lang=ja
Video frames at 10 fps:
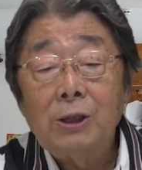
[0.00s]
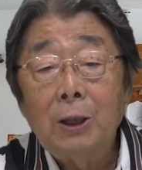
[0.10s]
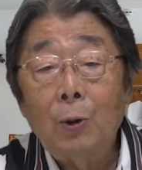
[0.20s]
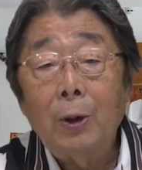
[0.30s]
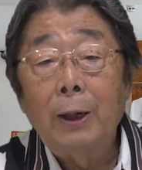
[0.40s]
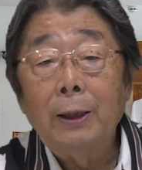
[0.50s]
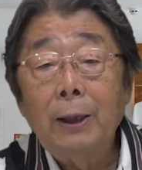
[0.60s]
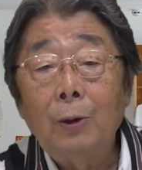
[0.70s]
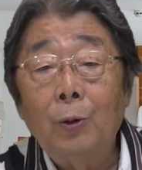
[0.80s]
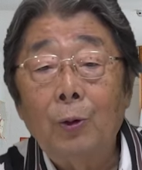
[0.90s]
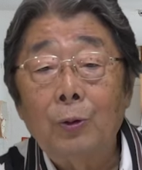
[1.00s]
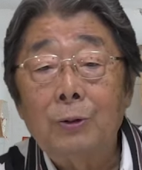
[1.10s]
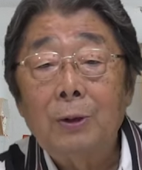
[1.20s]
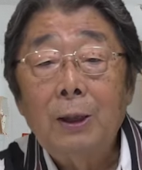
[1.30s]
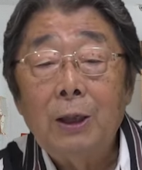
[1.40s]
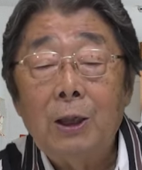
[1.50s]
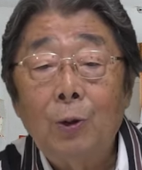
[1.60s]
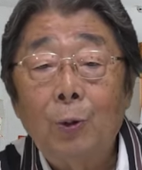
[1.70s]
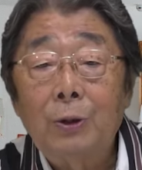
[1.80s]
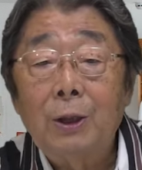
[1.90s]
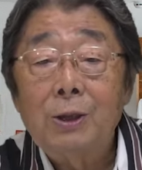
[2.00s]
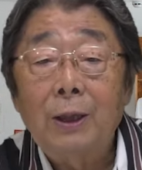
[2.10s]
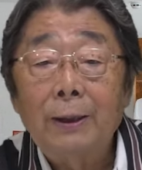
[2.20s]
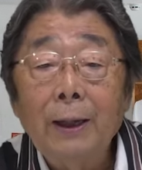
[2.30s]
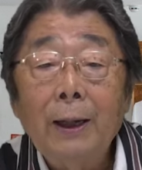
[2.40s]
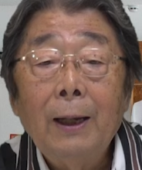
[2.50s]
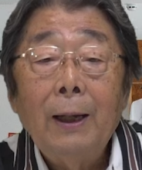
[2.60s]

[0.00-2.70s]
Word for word: 品を変えね、いろいろ生き残ってきたね、